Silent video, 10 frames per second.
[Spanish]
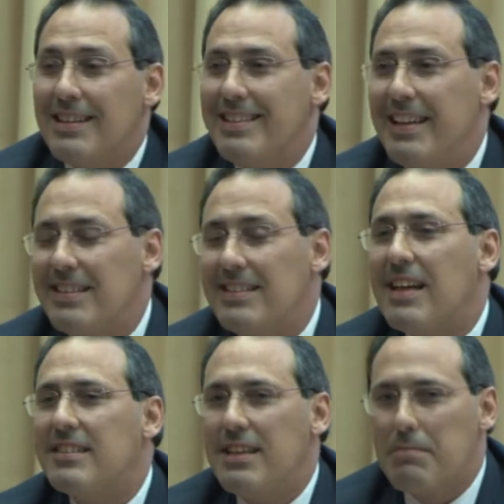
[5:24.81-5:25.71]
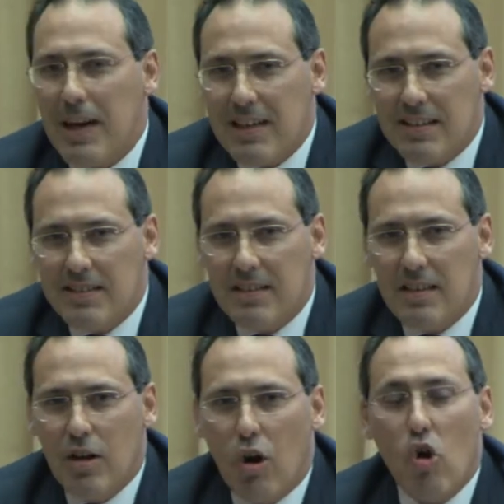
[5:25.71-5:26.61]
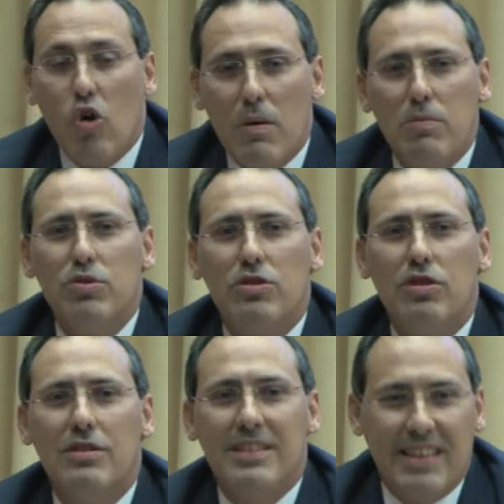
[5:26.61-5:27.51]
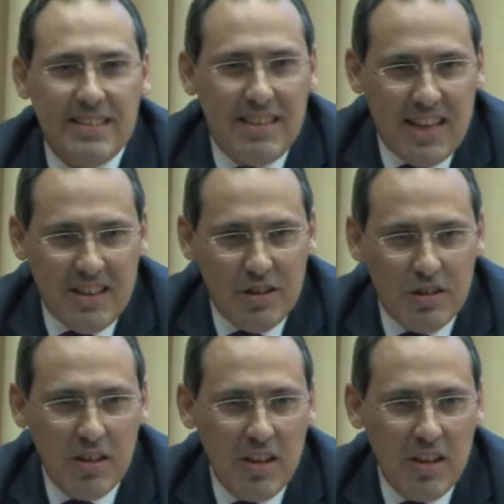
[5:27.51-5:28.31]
de estas semanas o como mucho de este año.